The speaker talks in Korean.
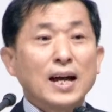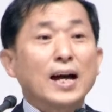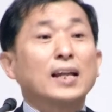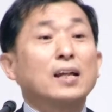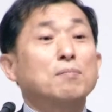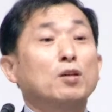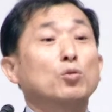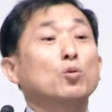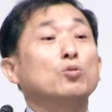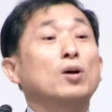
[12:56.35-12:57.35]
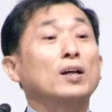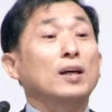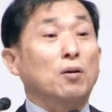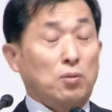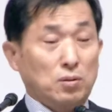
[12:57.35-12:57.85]
하나님의 소유가
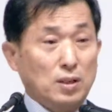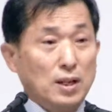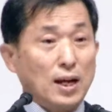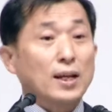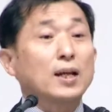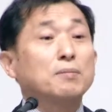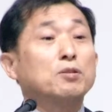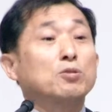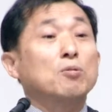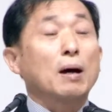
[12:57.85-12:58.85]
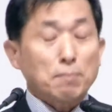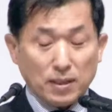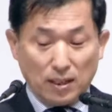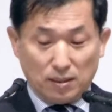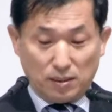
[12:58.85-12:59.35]
되고 하나님이 우리와
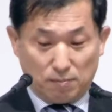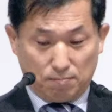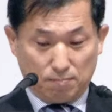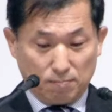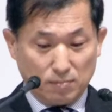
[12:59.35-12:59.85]
함께 하는 것.